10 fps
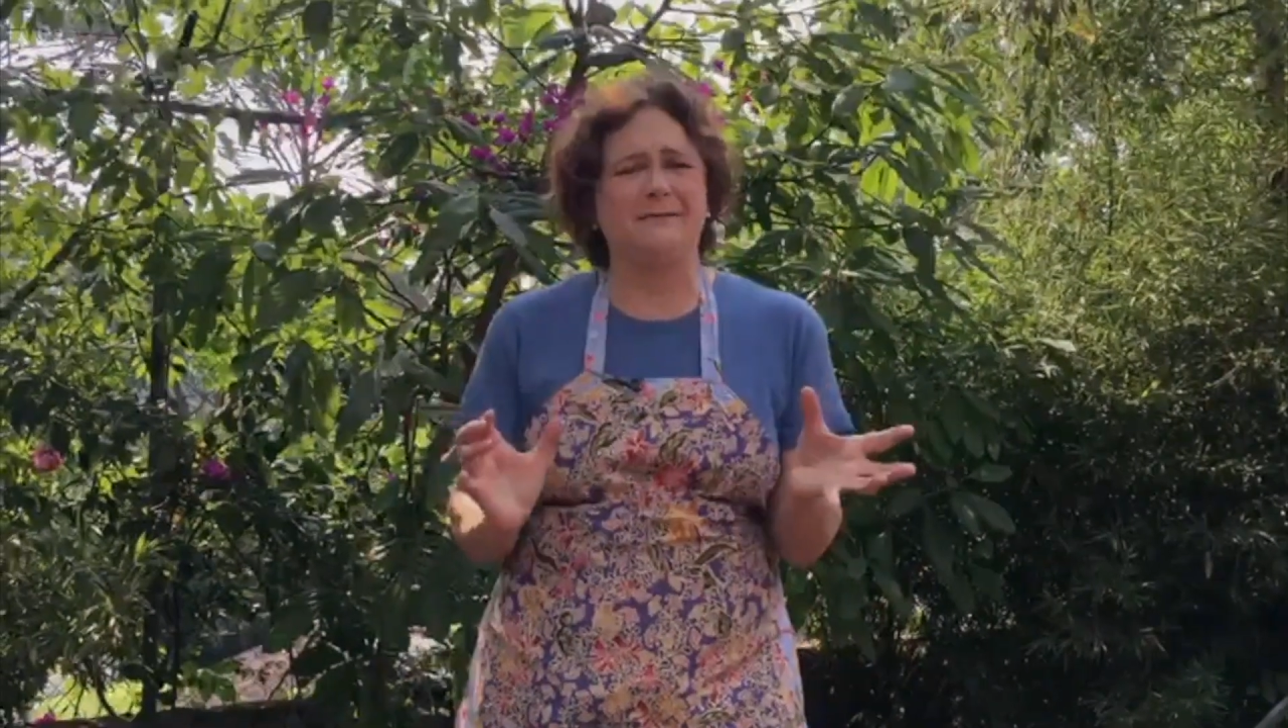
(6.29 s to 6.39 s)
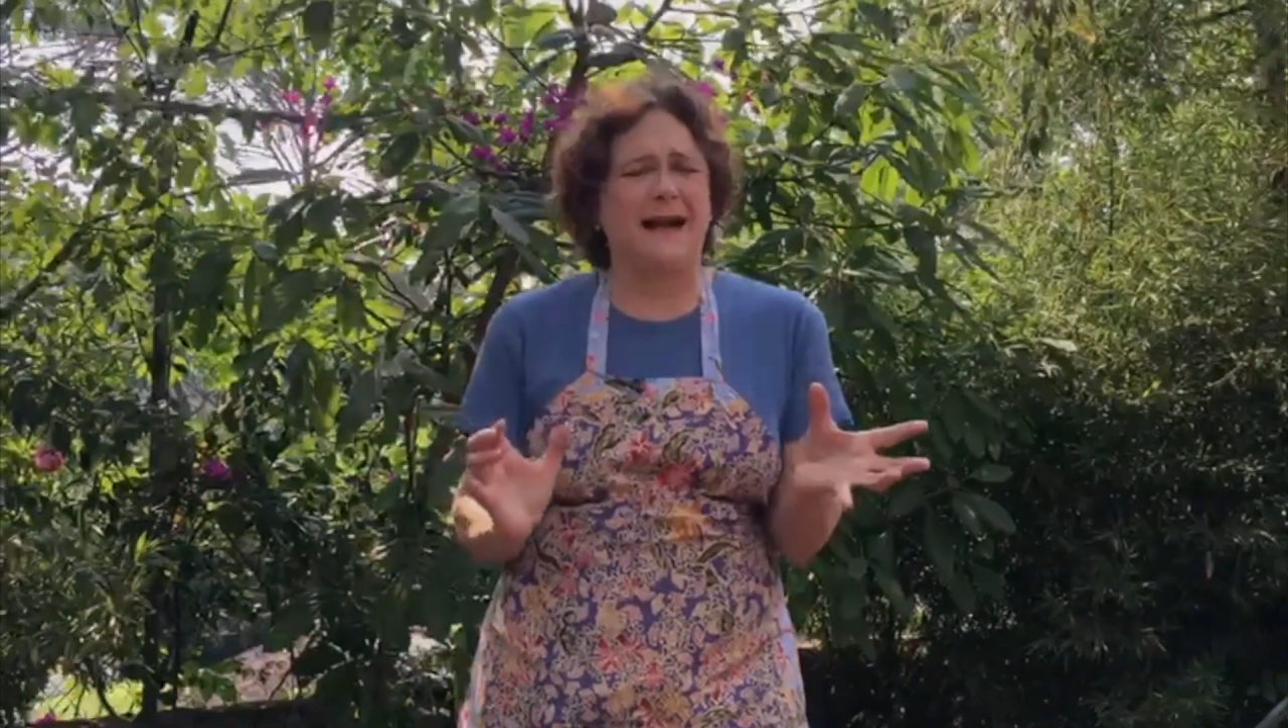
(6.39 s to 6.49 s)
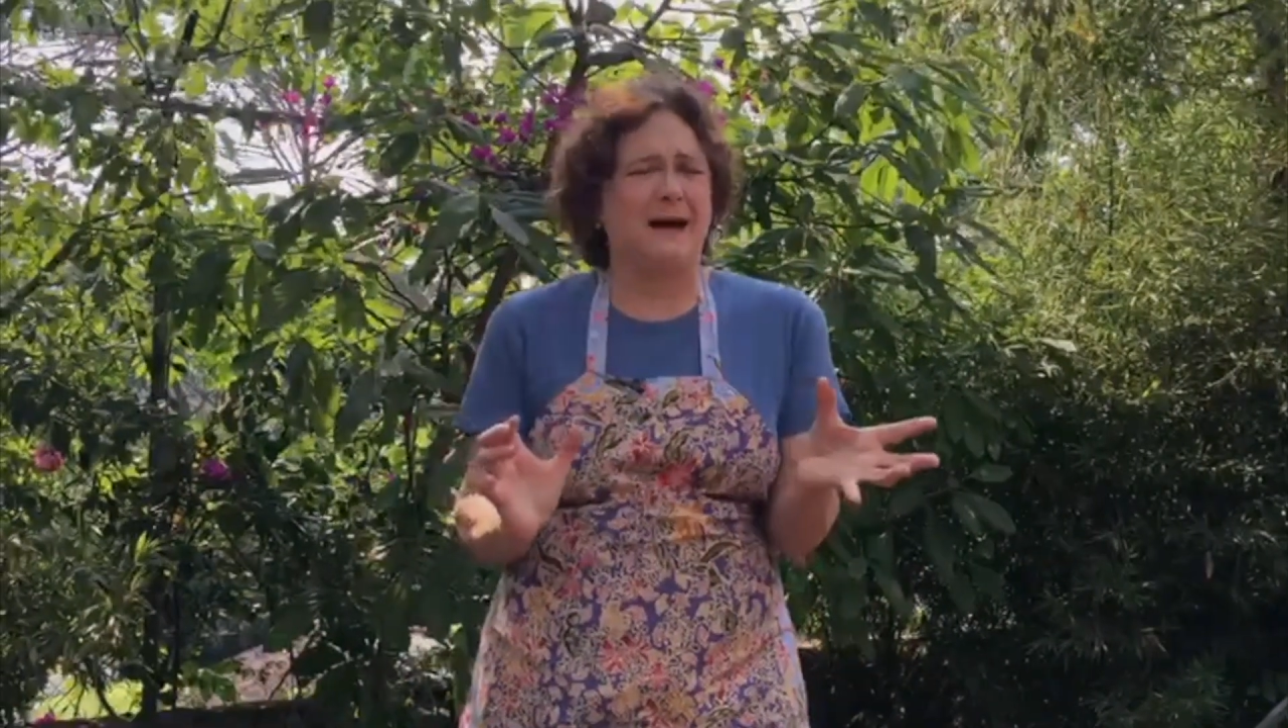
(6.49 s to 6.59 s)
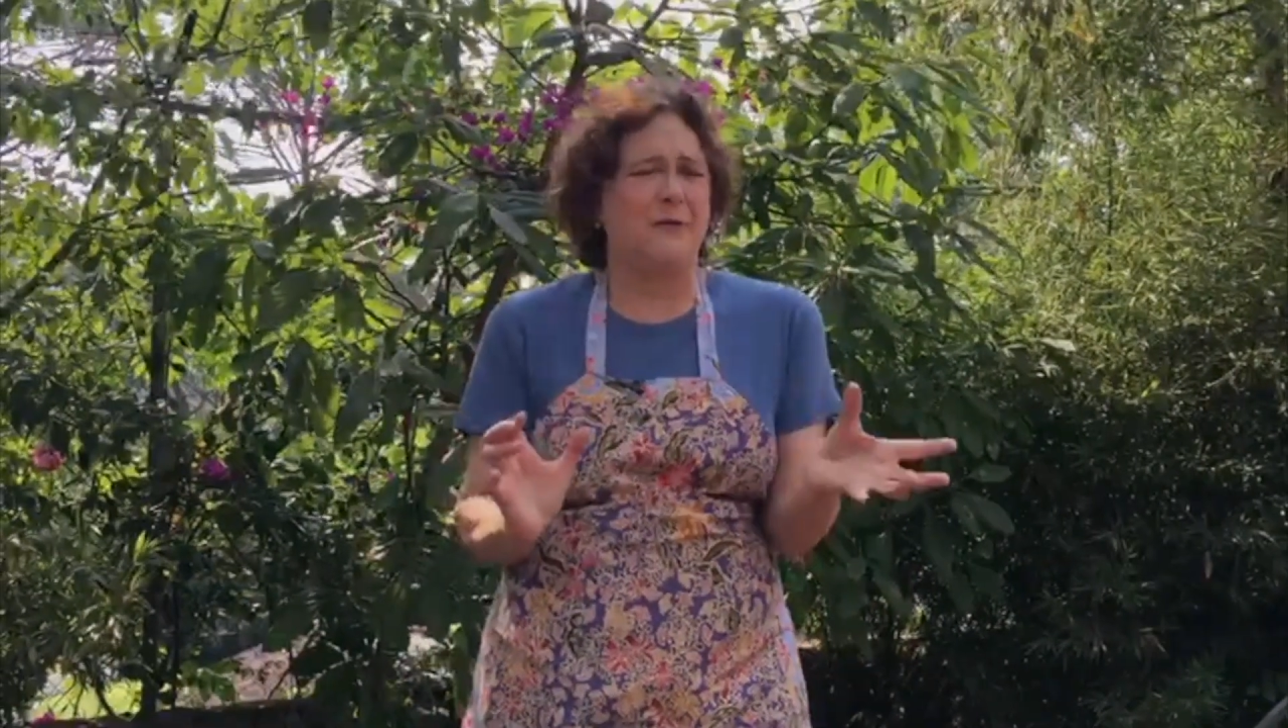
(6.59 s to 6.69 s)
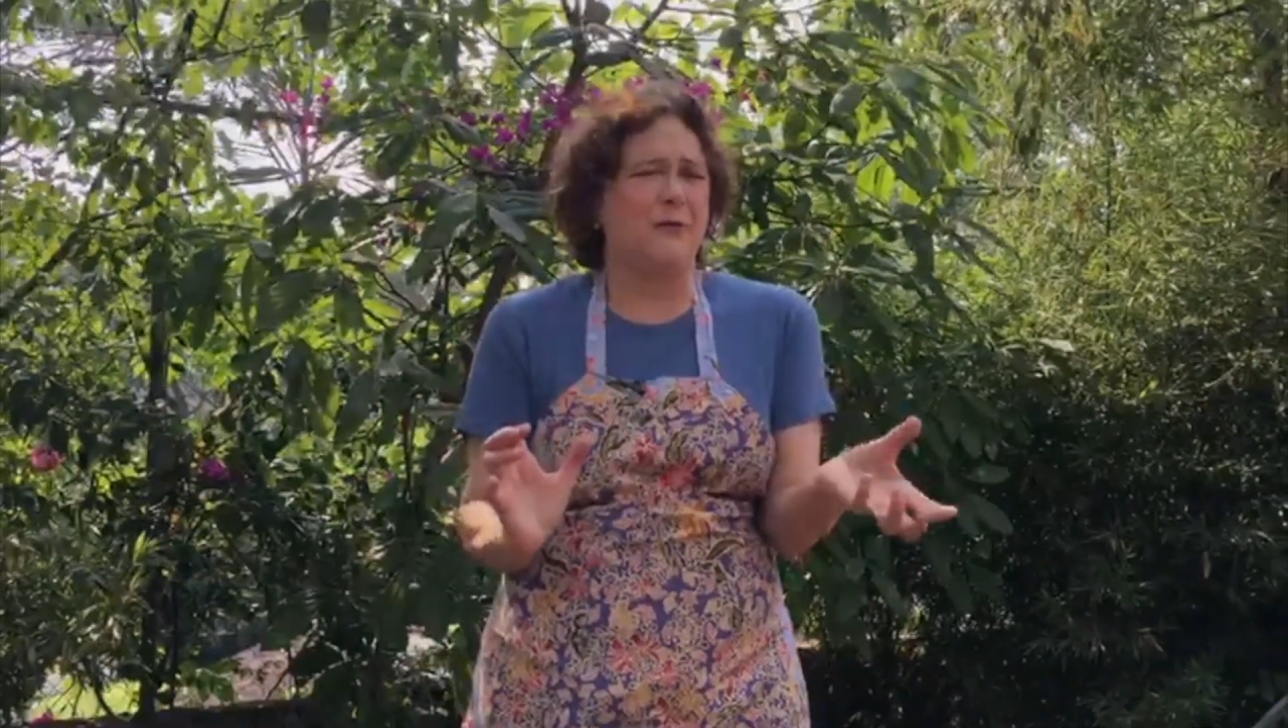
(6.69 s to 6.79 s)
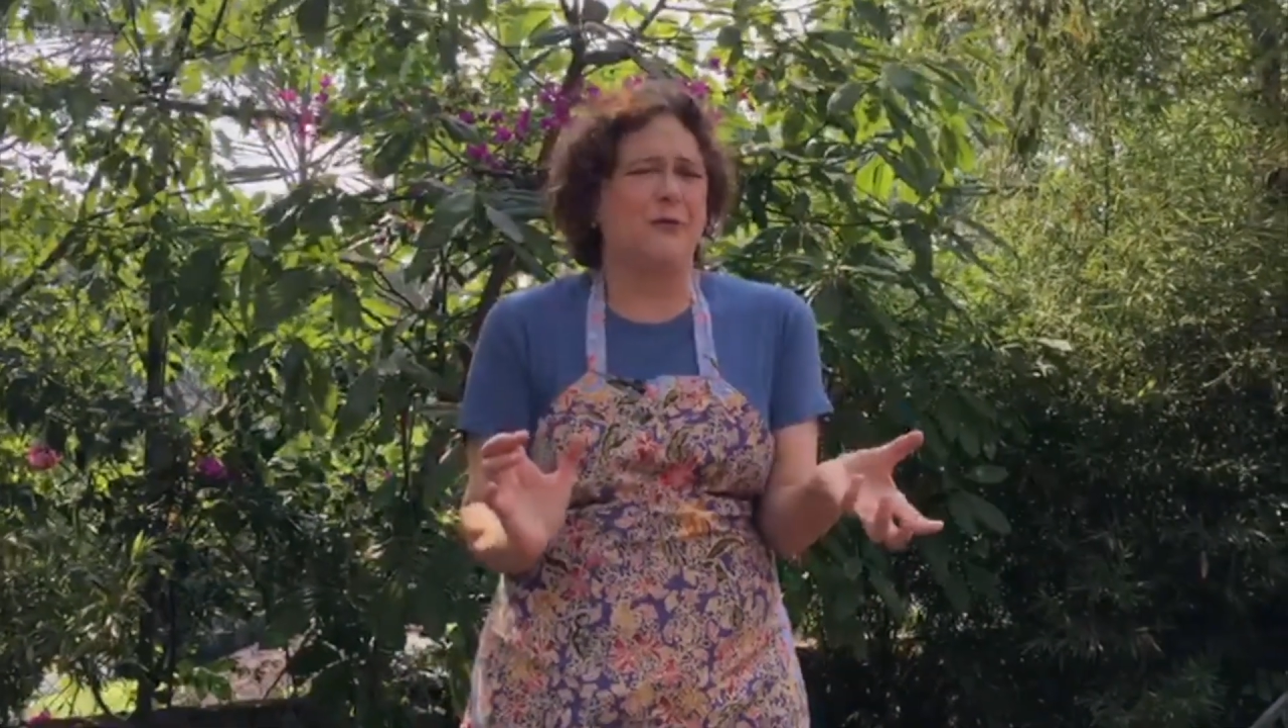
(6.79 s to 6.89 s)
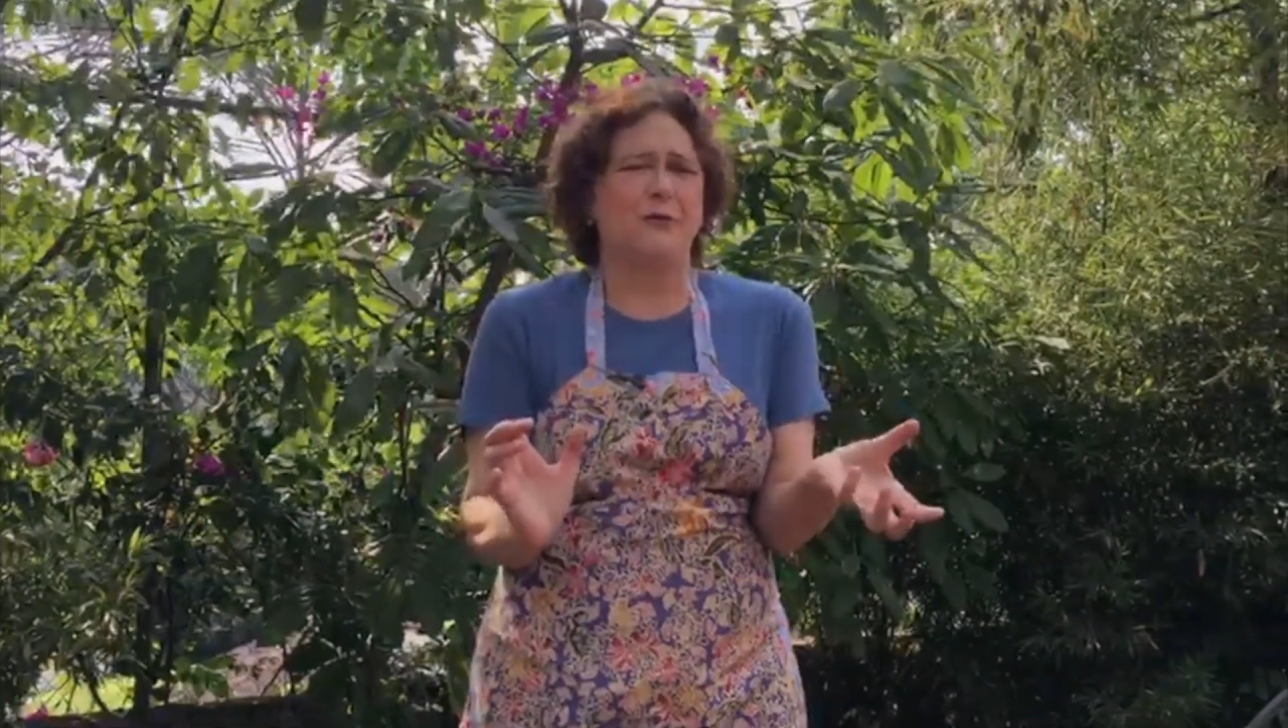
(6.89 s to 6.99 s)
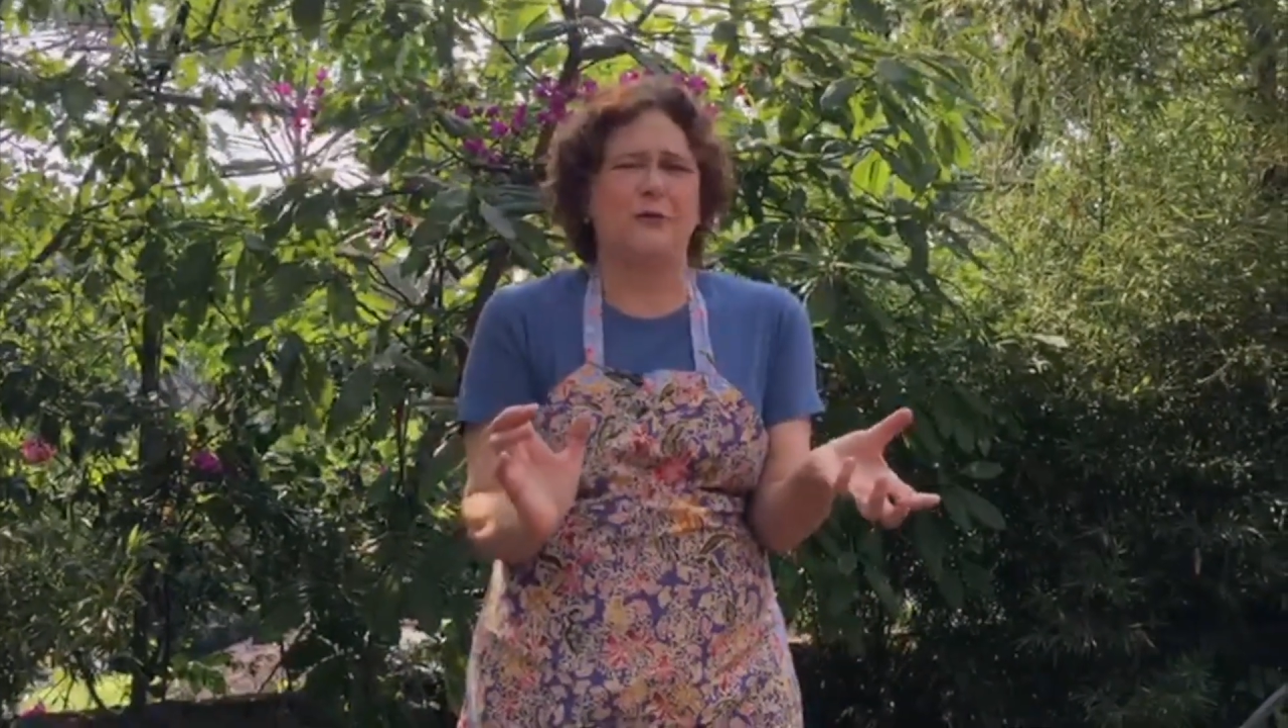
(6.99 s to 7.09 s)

Bravo